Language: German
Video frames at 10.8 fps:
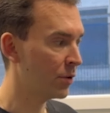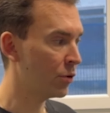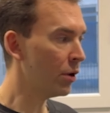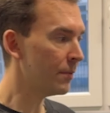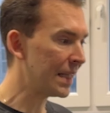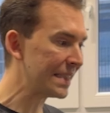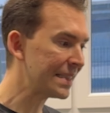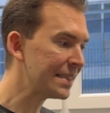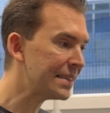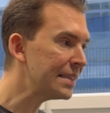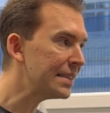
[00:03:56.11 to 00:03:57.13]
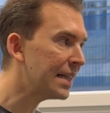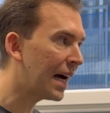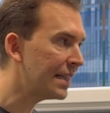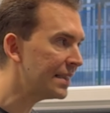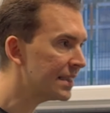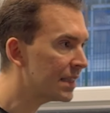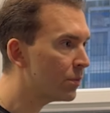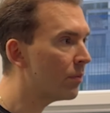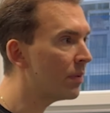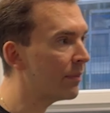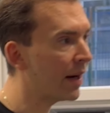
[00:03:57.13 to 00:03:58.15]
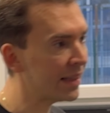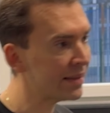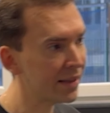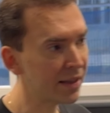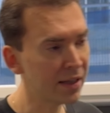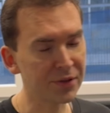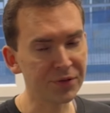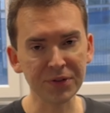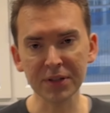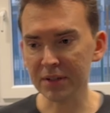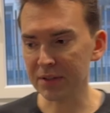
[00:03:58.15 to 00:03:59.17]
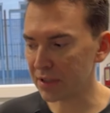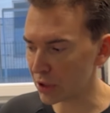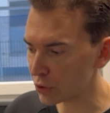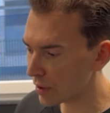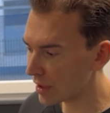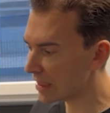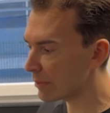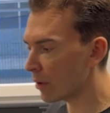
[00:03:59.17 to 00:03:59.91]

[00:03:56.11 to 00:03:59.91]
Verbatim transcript: Doch das ist nicht die einzige Problematik, die das steuerte